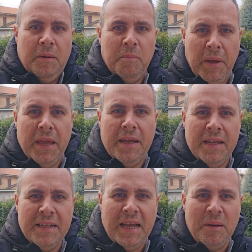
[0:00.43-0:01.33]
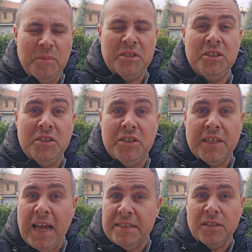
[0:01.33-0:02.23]
Beh, amici di
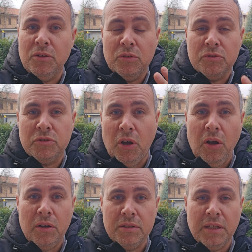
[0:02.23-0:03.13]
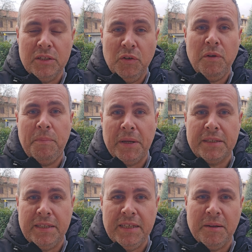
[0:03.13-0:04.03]
Cicase, non so da dove
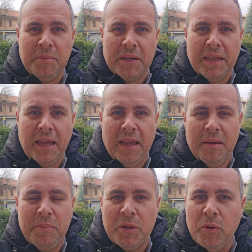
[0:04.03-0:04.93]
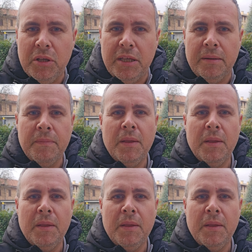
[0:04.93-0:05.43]
partire perché per noi